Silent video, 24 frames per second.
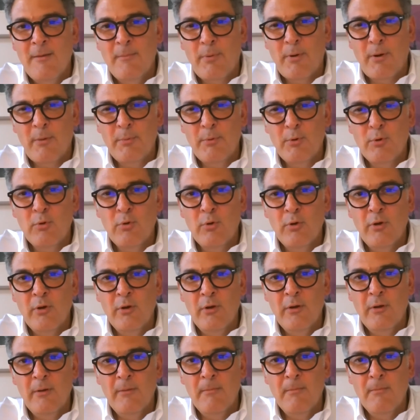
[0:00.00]
proprio
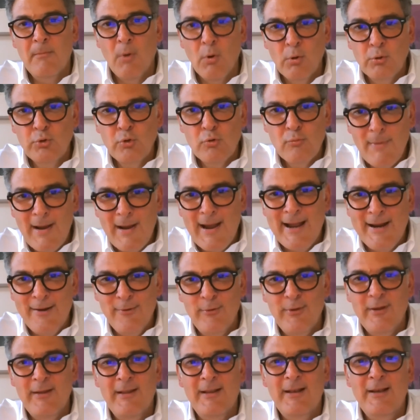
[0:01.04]
eh, molto
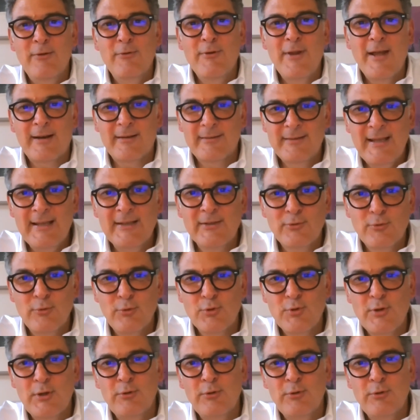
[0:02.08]
umano, è leonardesco,